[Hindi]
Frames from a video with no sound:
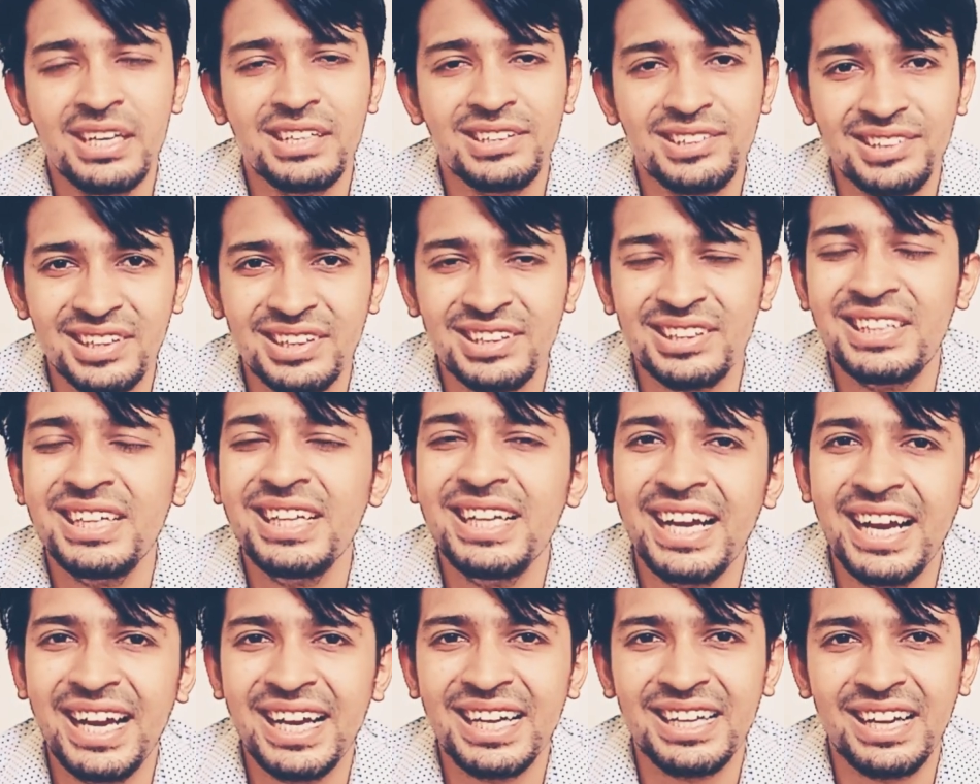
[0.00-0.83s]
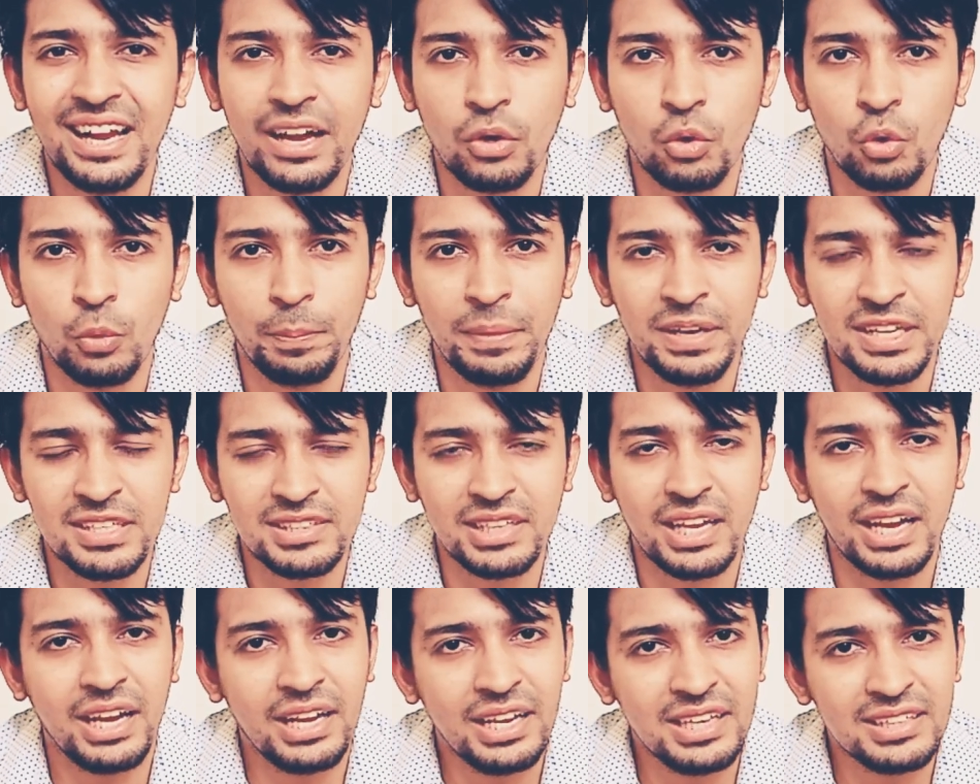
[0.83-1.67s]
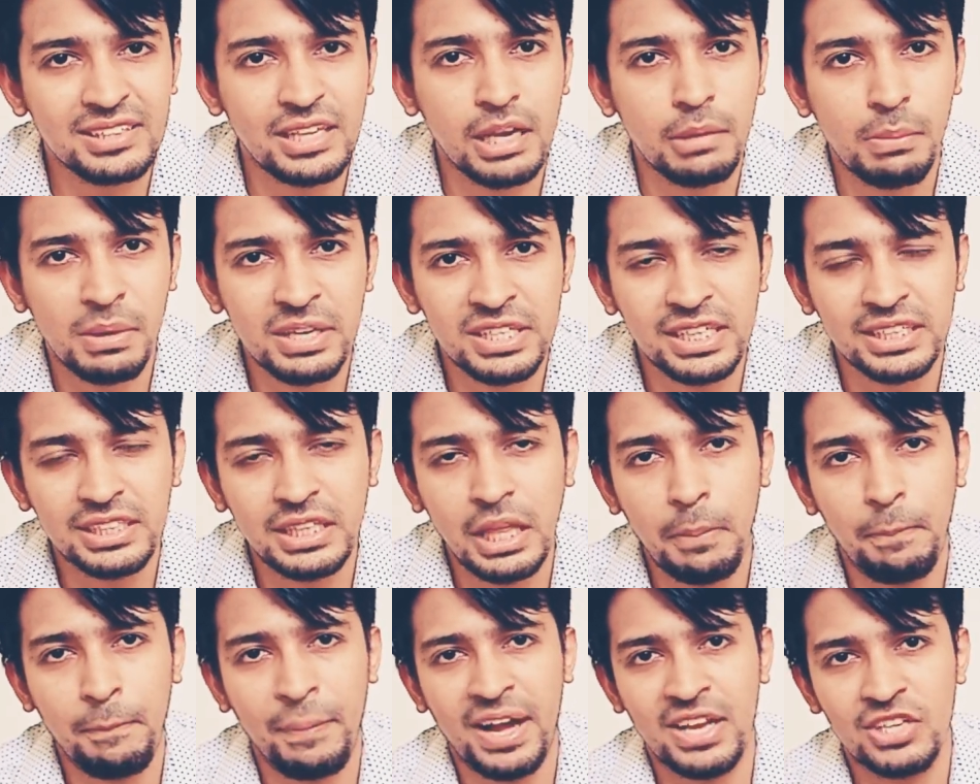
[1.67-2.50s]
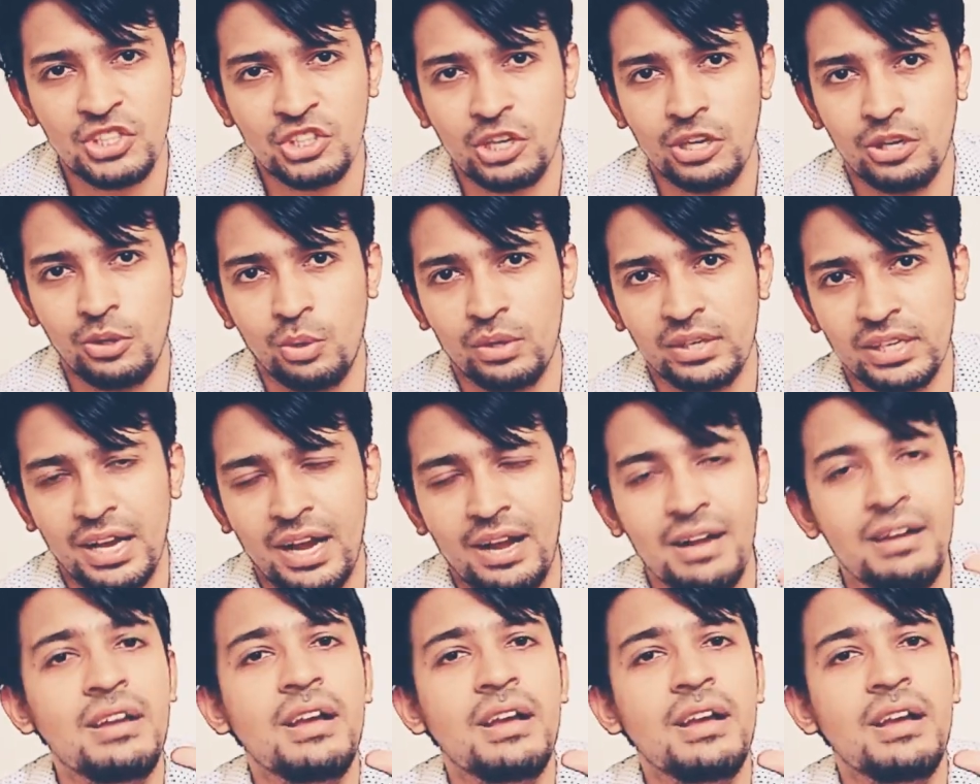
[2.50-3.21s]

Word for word: सिक्सटी एट लाख रुपीज का इसका बजट था पांच करोड़ का